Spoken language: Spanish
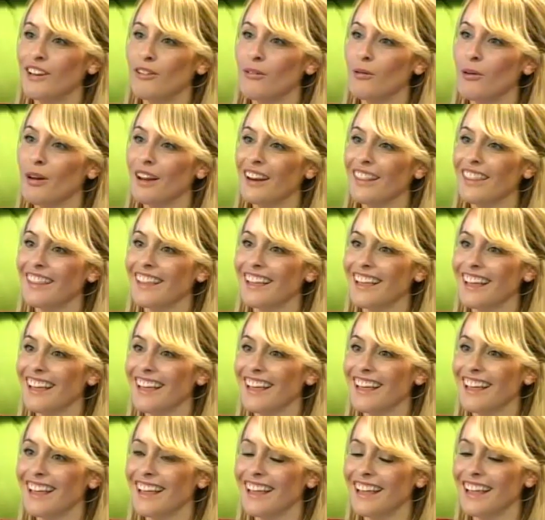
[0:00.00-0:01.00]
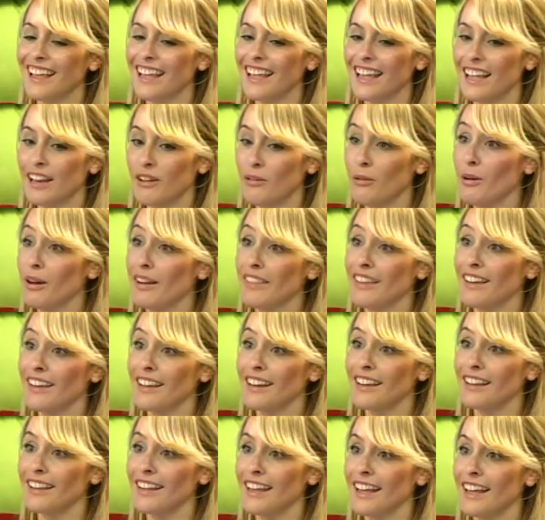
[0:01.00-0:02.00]
lugar de, en lugar de
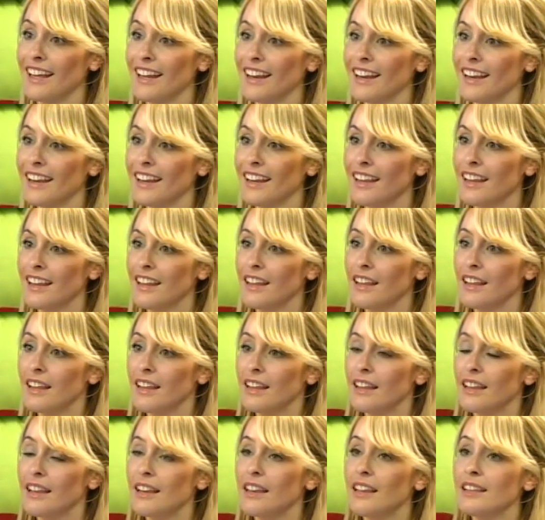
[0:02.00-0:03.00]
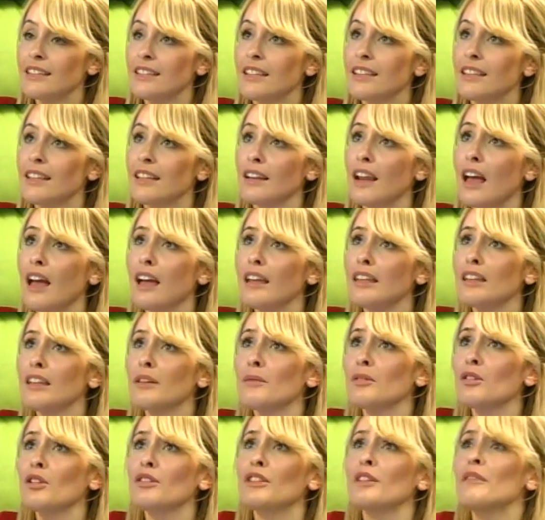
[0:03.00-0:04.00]
gritar, les dicen,
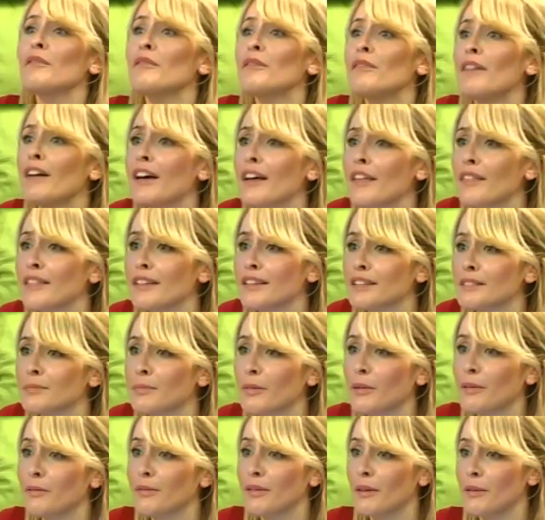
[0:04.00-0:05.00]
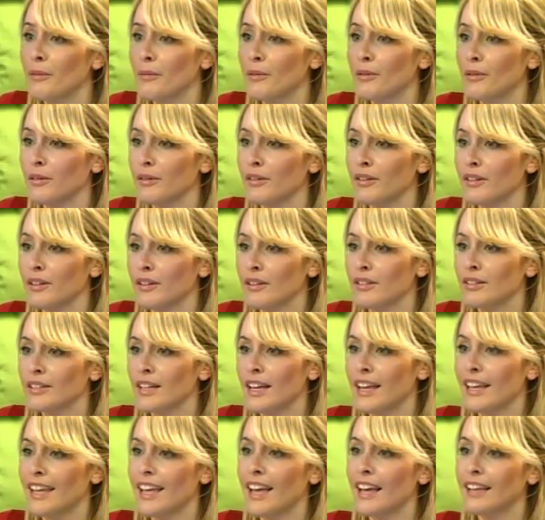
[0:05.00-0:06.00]
ay, no te enfades, por favor. O
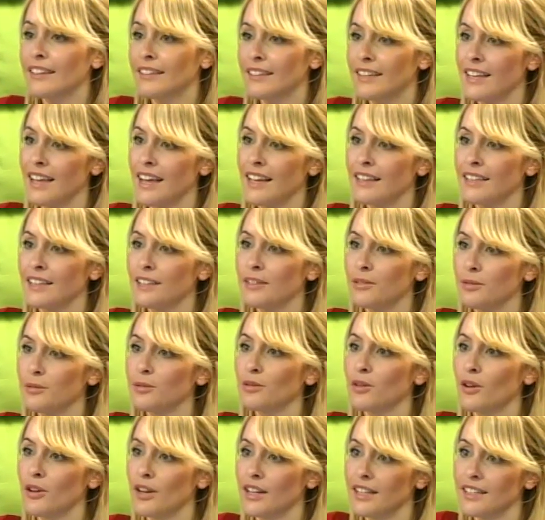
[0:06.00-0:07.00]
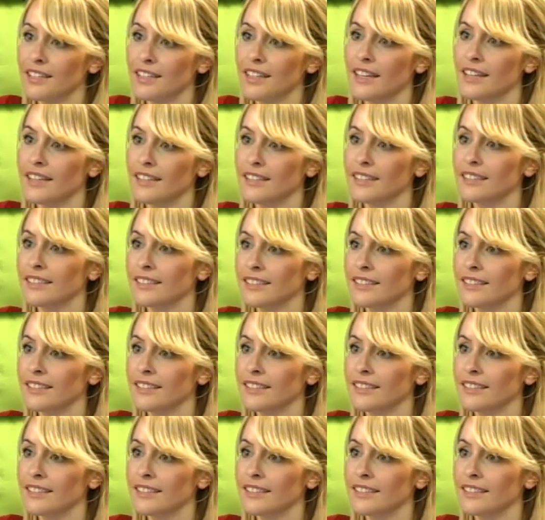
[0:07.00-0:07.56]
sea, la, conversación, la conversación